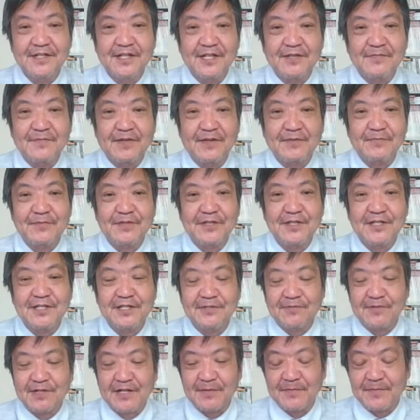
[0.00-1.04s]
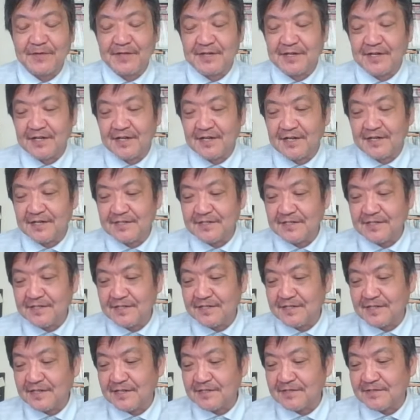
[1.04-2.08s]
今、PC のカメラ
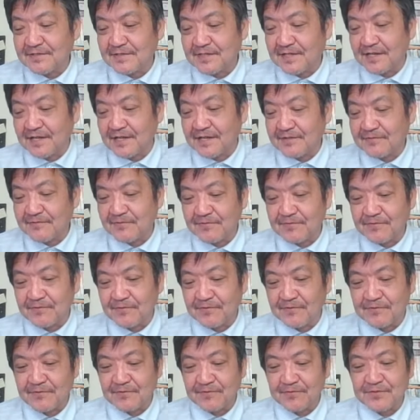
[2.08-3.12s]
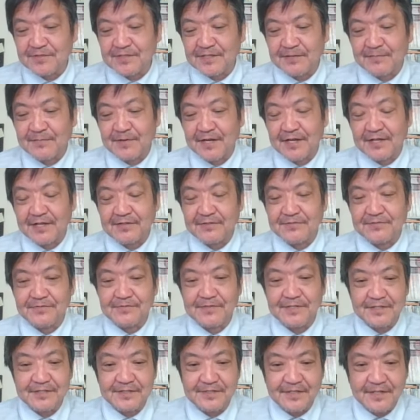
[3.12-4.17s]
にですね、この特殊なマイク
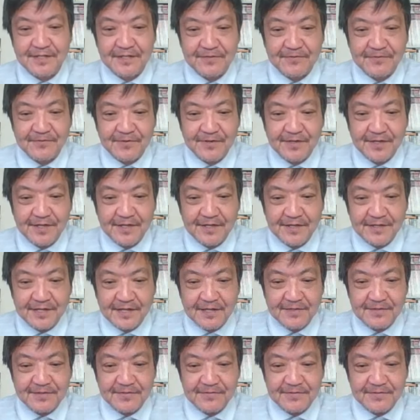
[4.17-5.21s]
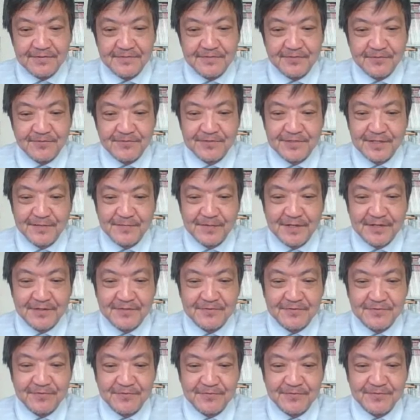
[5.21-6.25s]
ですね、これ、えー、なんていうの、特殊な
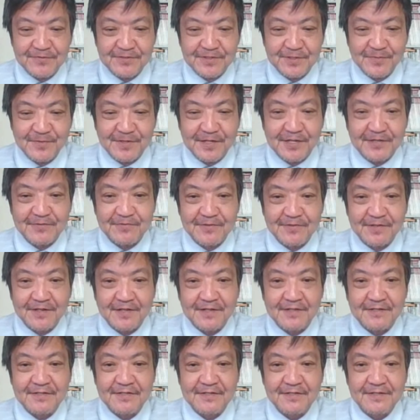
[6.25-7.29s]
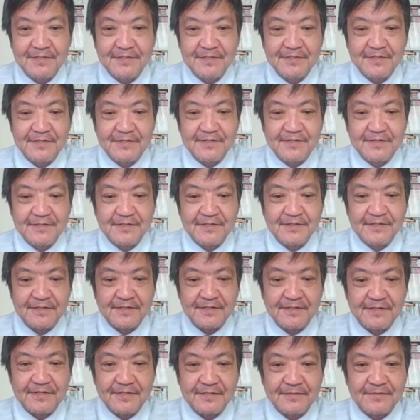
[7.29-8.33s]
マイク、特殊でもないのか。
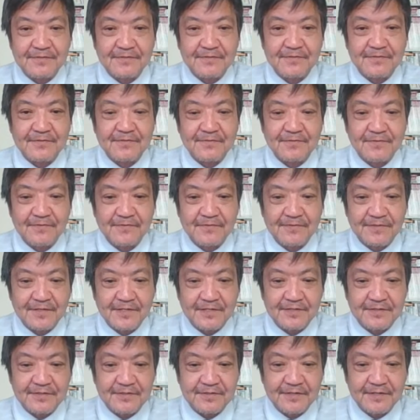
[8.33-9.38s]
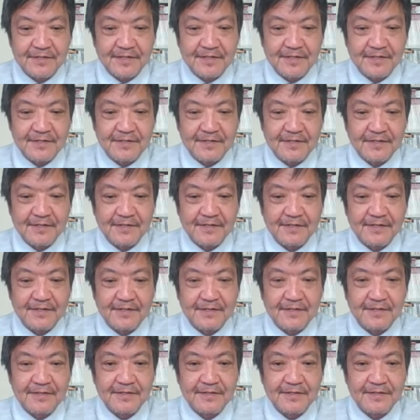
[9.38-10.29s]
えー、っとですね、えー、ちょっ